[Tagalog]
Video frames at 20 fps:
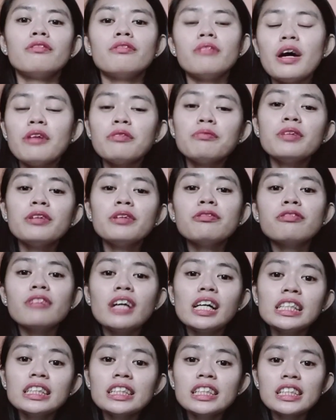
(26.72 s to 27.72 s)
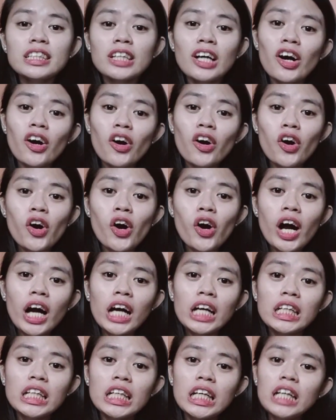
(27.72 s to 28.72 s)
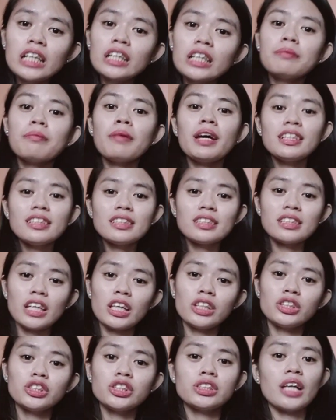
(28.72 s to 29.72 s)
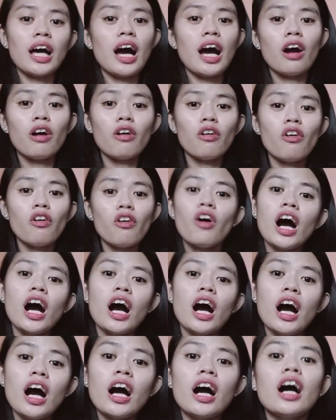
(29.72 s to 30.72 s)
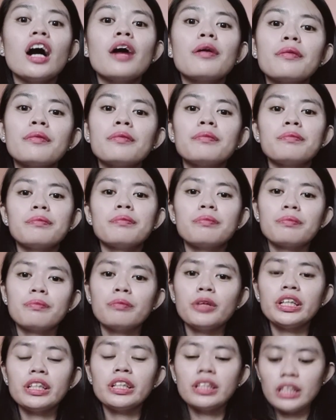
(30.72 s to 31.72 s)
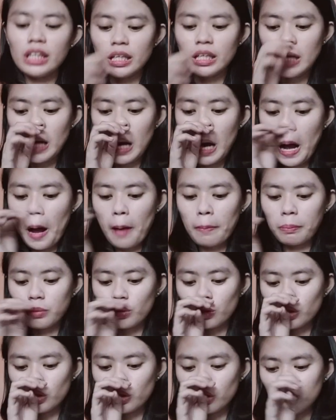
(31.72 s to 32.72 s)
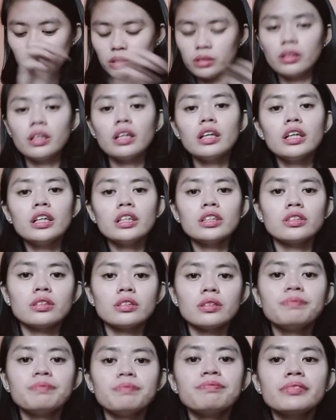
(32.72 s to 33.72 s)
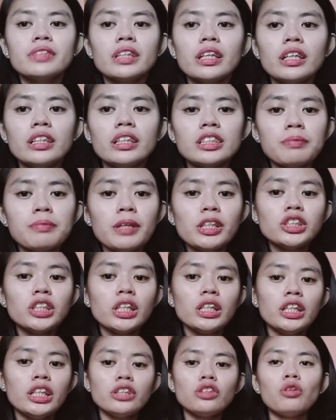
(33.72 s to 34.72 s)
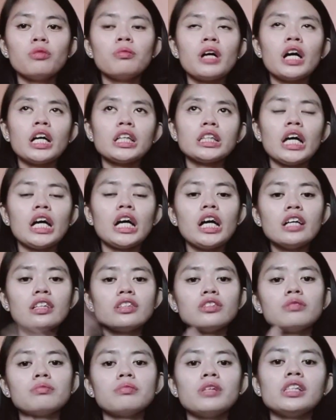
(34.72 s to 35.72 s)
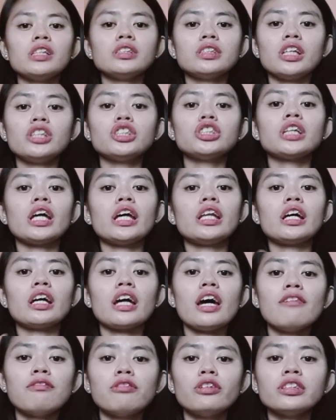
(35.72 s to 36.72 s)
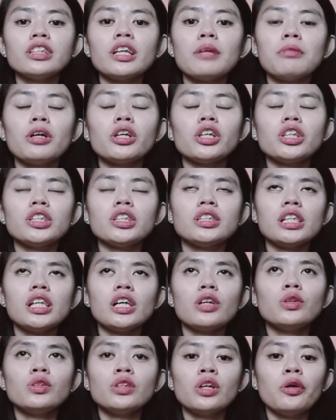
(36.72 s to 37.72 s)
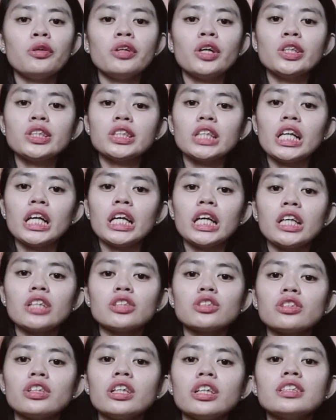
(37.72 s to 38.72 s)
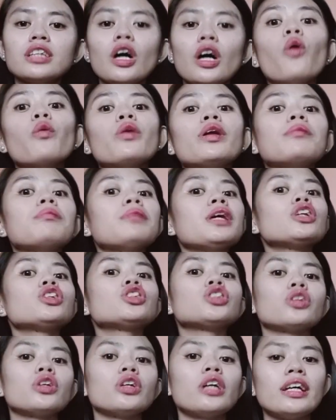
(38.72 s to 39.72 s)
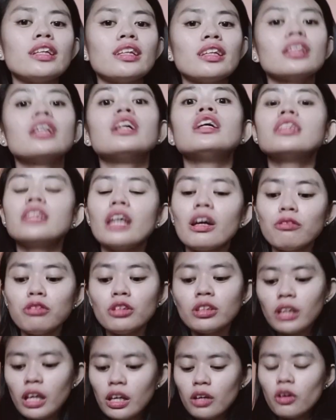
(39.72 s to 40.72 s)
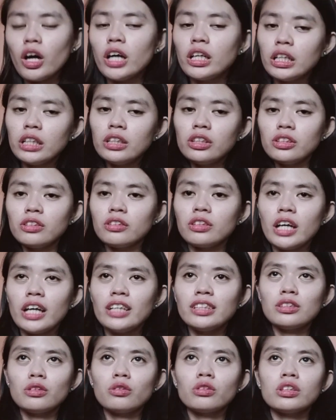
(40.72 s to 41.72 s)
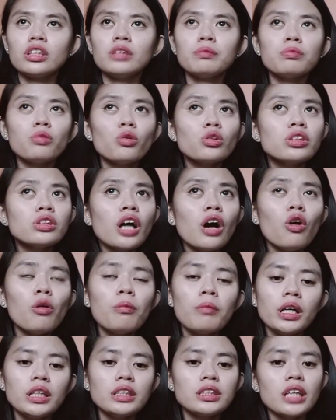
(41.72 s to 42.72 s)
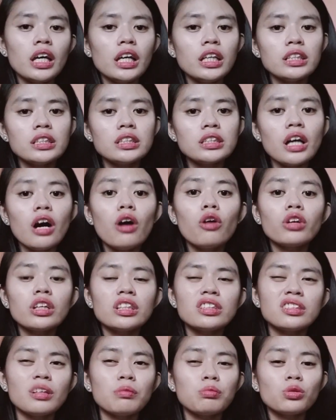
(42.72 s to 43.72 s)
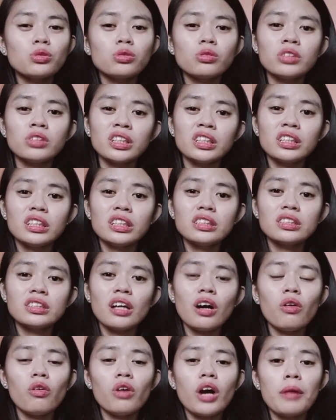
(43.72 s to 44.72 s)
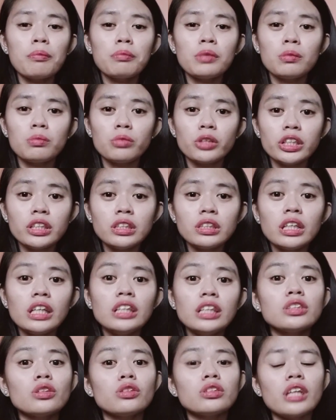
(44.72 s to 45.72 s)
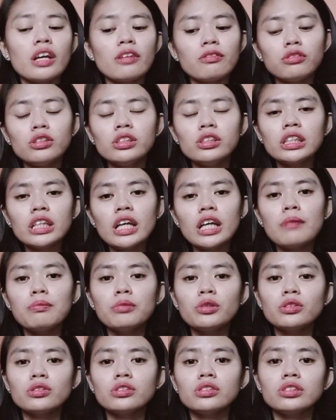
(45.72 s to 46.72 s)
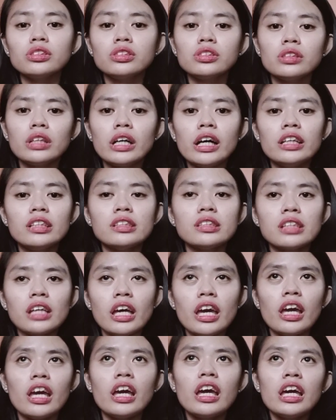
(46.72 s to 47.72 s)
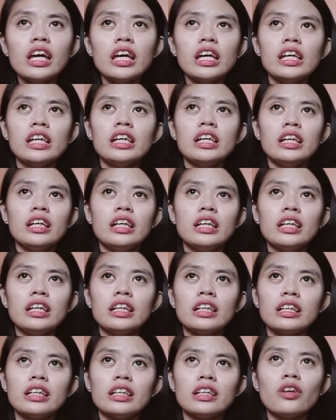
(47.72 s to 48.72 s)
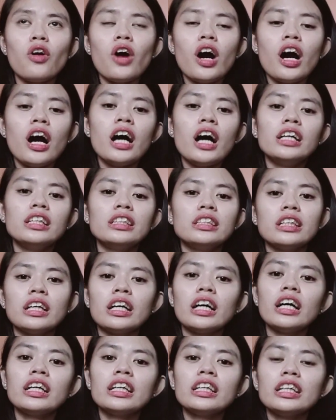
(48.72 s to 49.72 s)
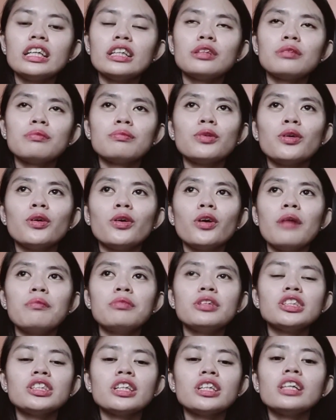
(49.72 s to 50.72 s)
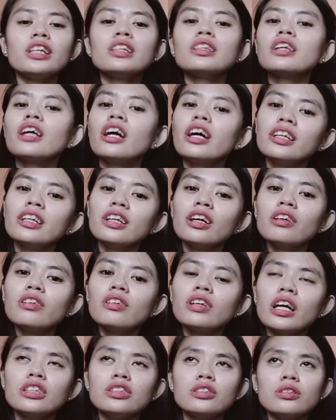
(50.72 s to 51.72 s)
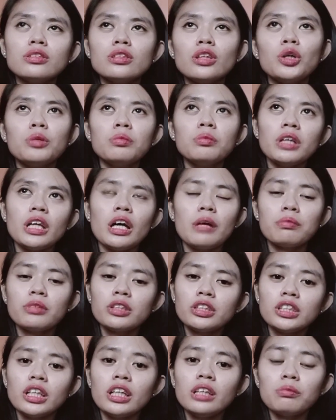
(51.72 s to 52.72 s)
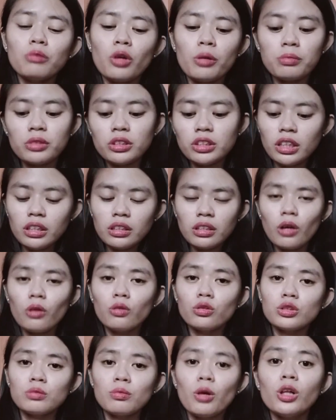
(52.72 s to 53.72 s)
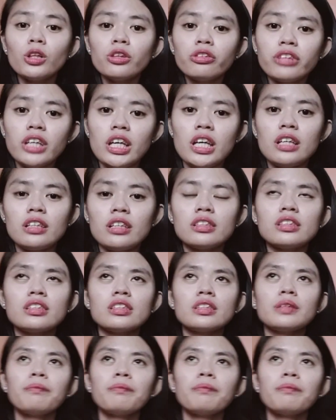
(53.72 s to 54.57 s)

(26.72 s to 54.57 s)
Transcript: FB friends na ko nga nag-message sa ako ang birthday gahapon. Especially itong mga tag-as message kay nag-effort na bagid sila gunahon sila ikastorya sa ko with picture and thankful kay ko ana ninyo guys og di pud na ko may sa isa og kinsa puto nag-greet sa ako happy birthday so thankful gyapon ko ninyo guys kay ko an nakagreet mo appreciate kay nako guys you know me appreciate mo appreciate ra og small thanks